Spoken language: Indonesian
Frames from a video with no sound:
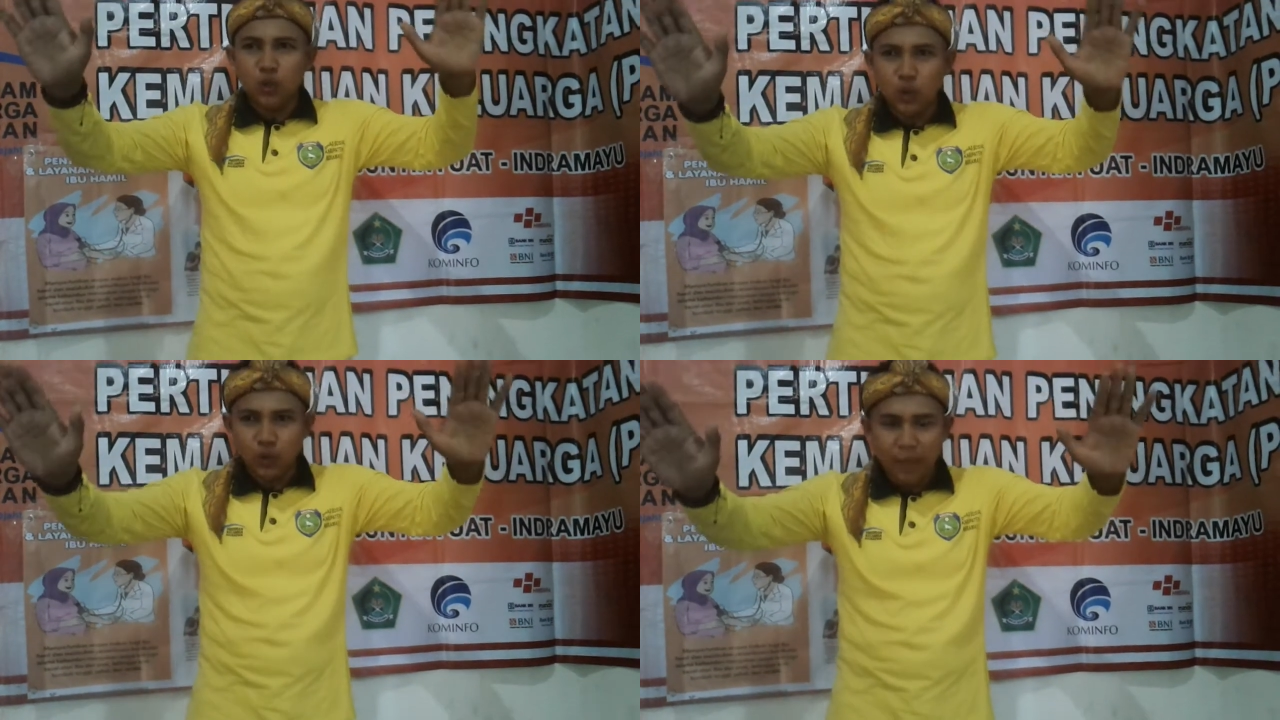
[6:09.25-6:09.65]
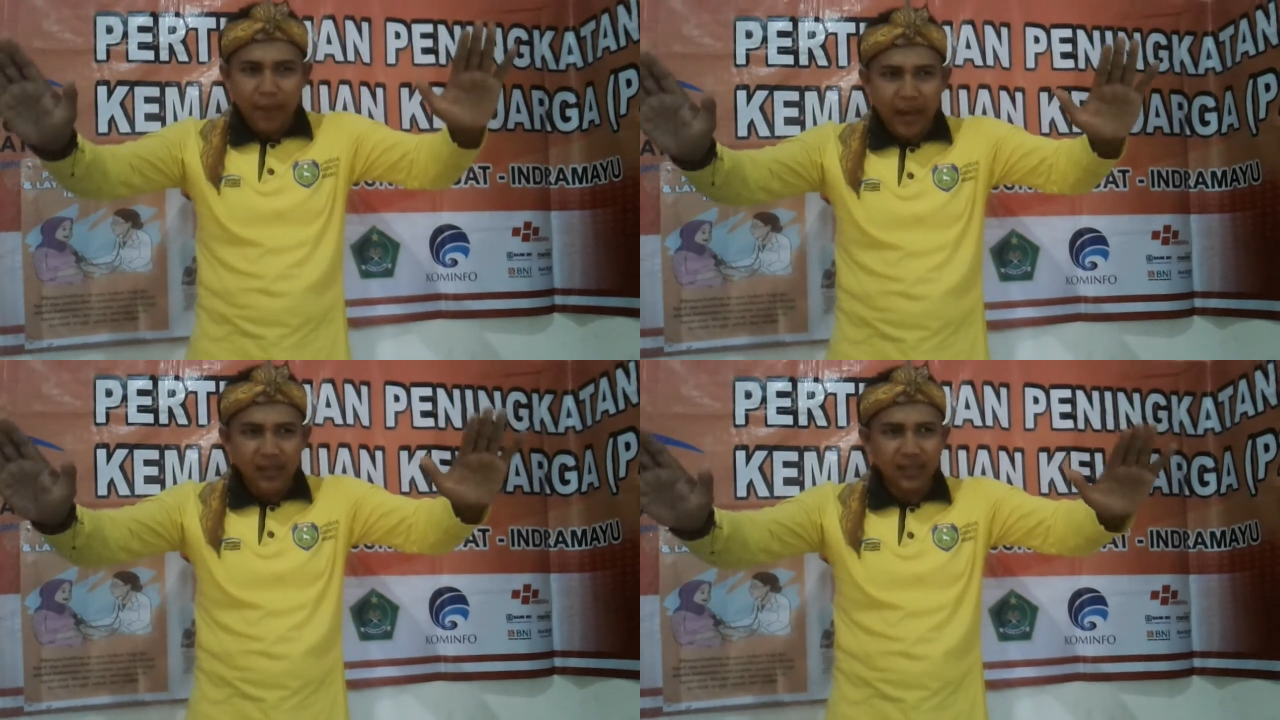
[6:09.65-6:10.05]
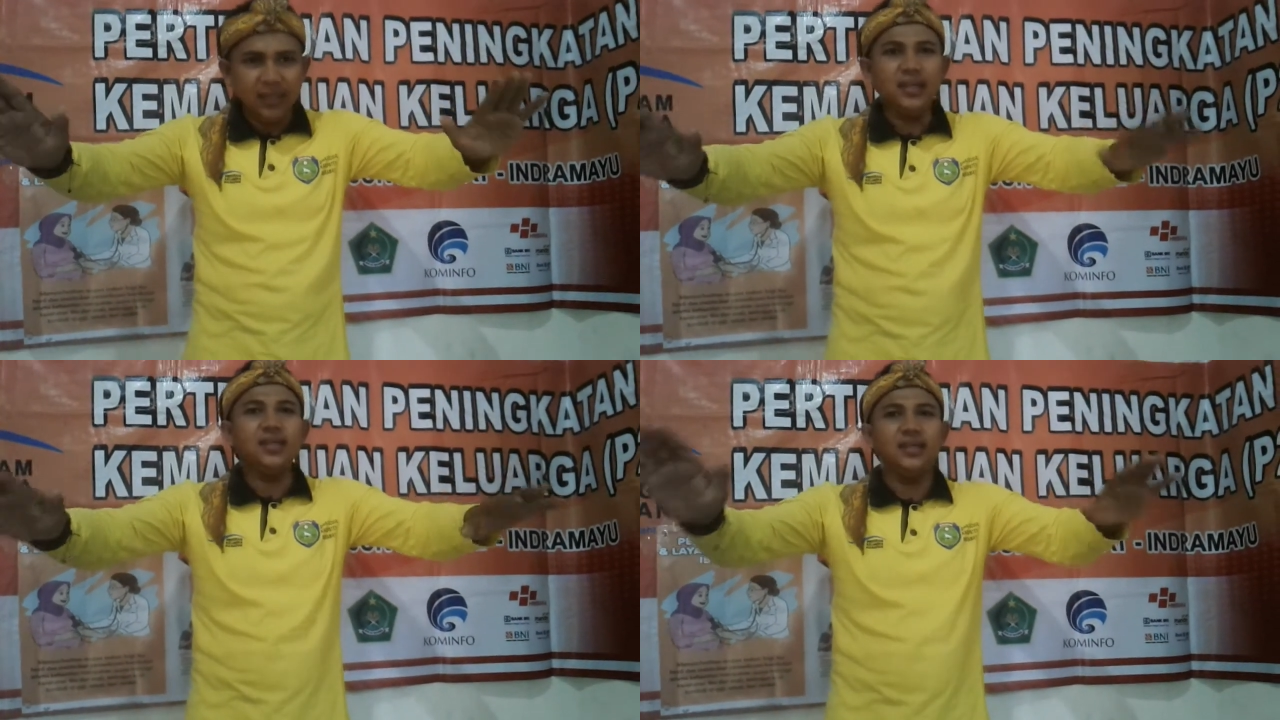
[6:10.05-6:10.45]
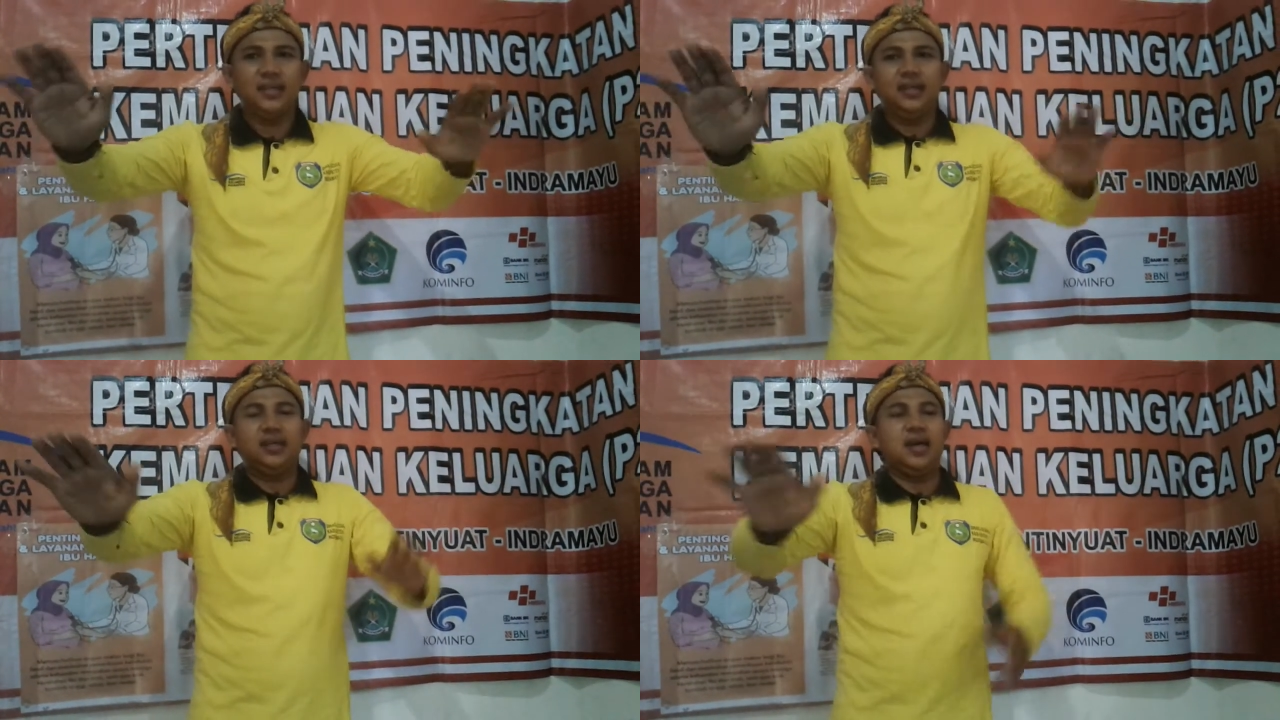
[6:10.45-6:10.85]
duduk kembali
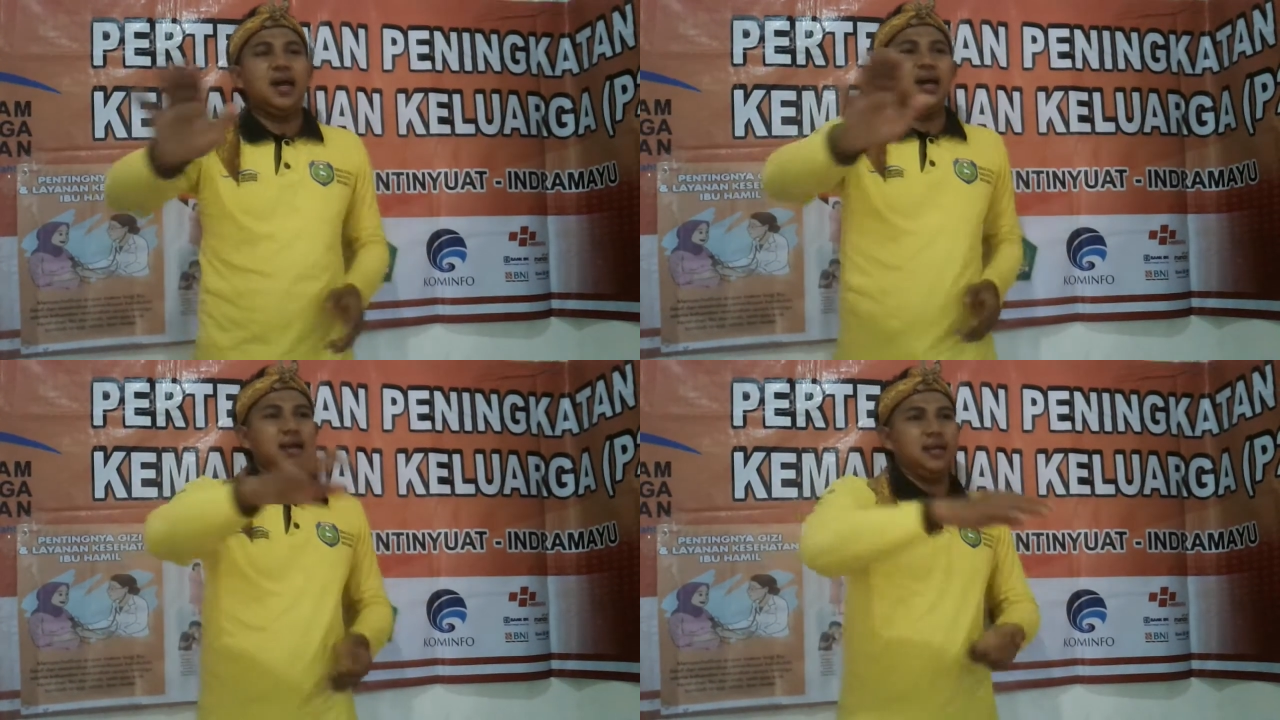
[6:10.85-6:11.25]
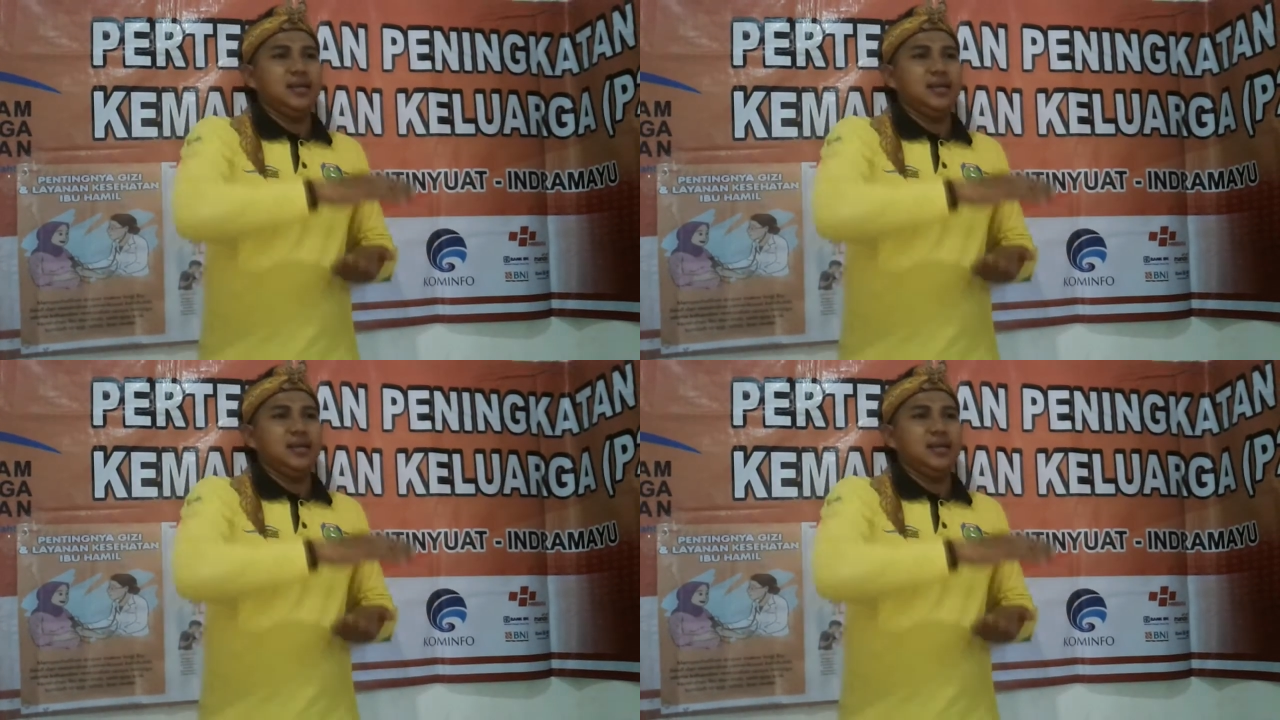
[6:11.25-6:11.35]
ya